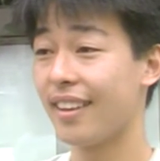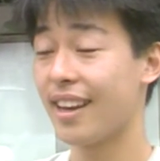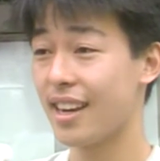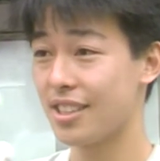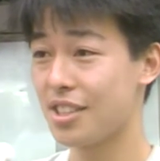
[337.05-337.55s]

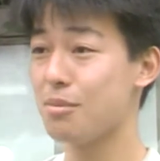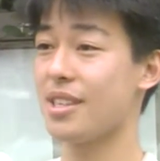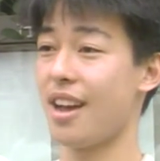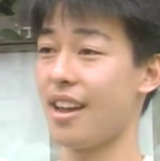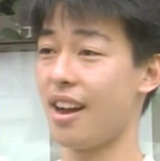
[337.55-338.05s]
大事み
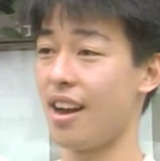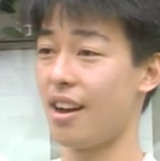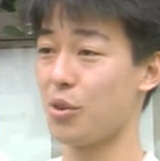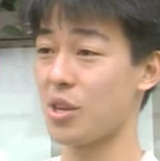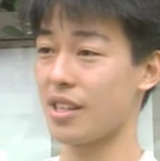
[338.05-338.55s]
たいな
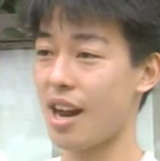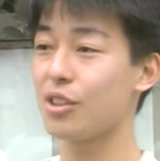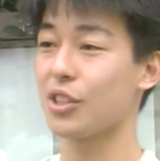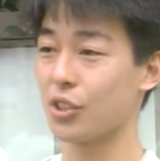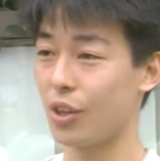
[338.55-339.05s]
雰囲気ってあ
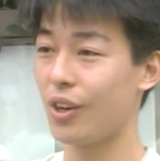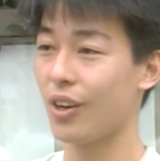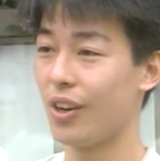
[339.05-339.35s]
るでしょ